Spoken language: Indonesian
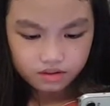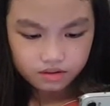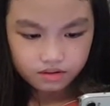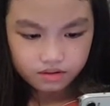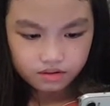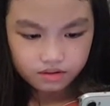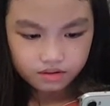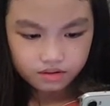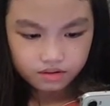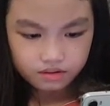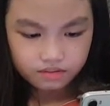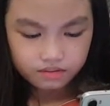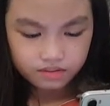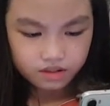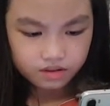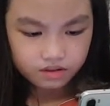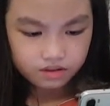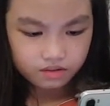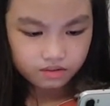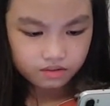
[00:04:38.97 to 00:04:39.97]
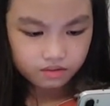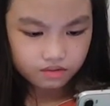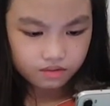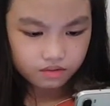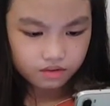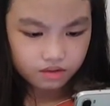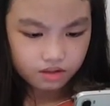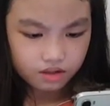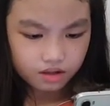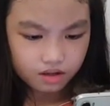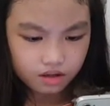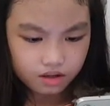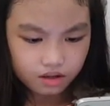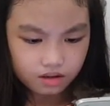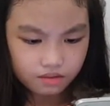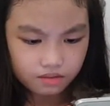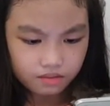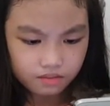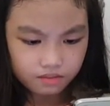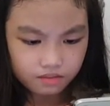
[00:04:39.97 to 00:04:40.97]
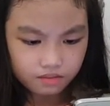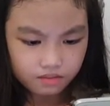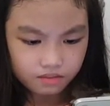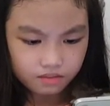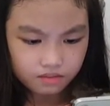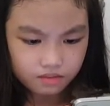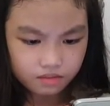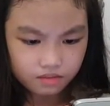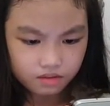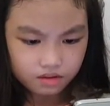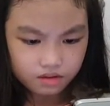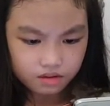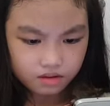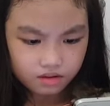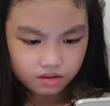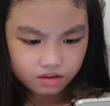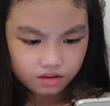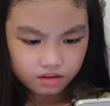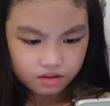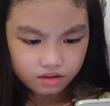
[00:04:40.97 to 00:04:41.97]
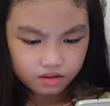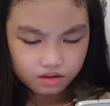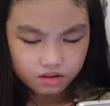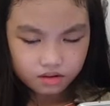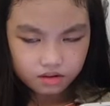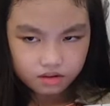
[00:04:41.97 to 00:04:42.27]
Apakah itu? Napas.